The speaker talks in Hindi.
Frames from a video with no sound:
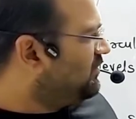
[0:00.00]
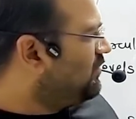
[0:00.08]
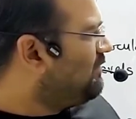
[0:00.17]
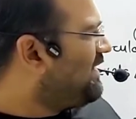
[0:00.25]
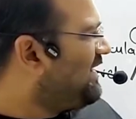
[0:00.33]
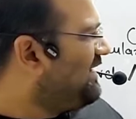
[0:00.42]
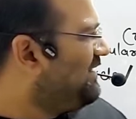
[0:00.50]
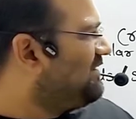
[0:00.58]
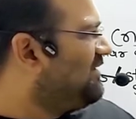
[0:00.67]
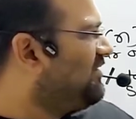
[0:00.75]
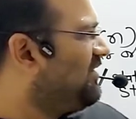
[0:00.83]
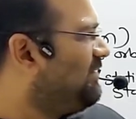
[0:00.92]
तो माइनस
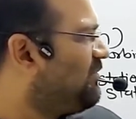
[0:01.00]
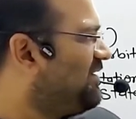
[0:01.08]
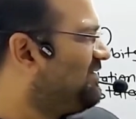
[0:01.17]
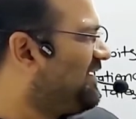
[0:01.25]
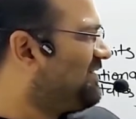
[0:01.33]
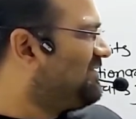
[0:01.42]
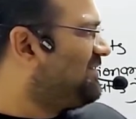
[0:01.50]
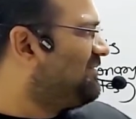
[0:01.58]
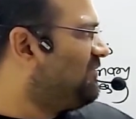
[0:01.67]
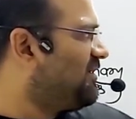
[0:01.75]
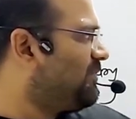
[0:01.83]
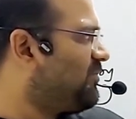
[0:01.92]
थर्टीन पॉइंट सिक्स
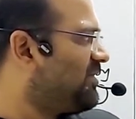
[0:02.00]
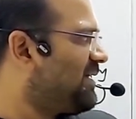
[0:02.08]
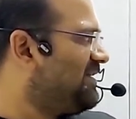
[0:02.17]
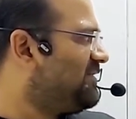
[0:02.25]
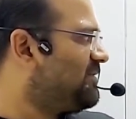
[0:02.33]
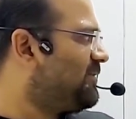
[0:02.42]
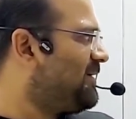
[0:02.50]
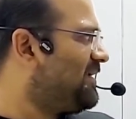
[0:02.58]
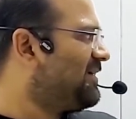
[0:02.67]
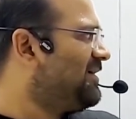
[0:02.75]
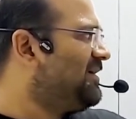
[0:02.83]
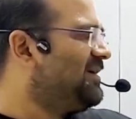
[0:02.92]
वन अपॉन एन
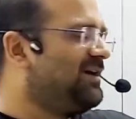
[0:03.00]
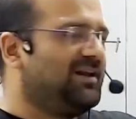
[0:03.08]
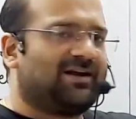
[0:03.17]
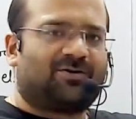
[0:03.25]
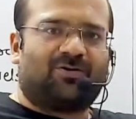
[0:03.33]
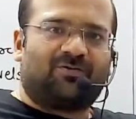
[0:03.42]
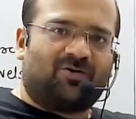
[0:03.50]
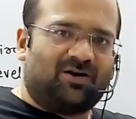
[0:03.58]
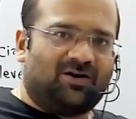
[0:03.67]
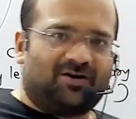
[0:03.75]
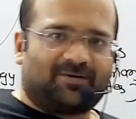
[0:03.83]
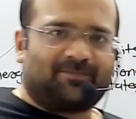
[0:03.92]
स्क्वायर इलेक्ट्रॉन
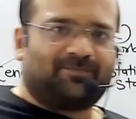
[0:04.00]
वॉल्ट